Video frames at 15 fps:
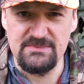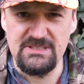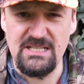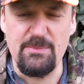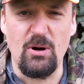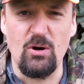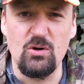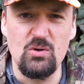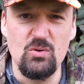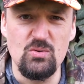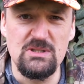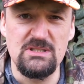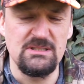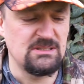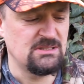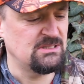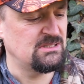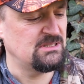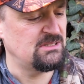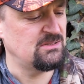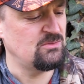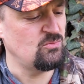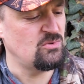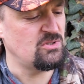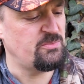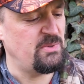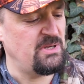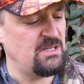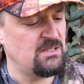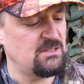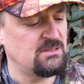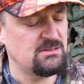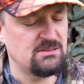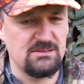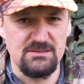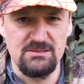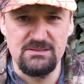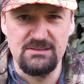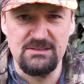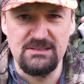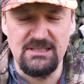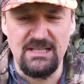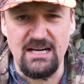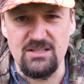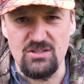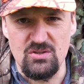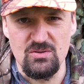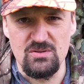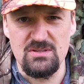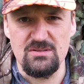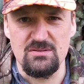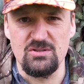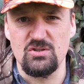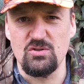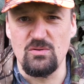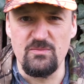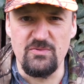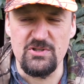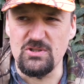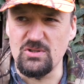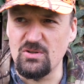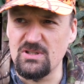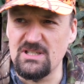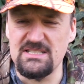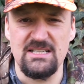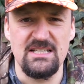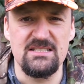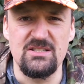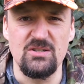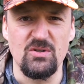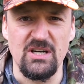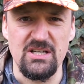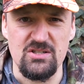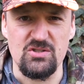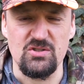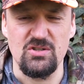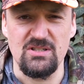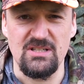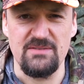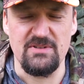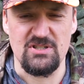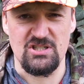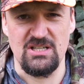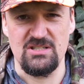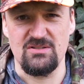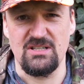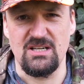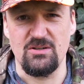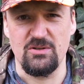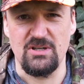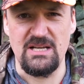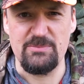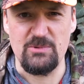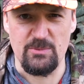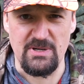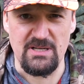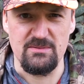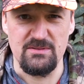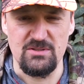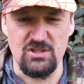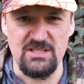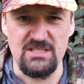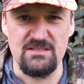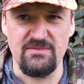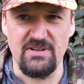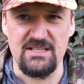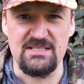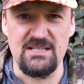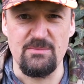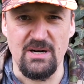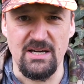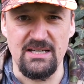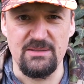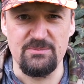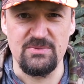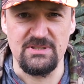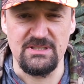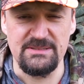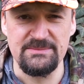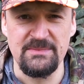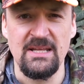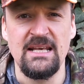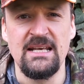Ihr braucht nur äh, einen USB Anschluss und eine Stromversorgung. Das heißt, theoretisch könnt ihr den wahrscheinlich sogar an euer Laptop anschließen, wenn ihr es dabei habt. Ja?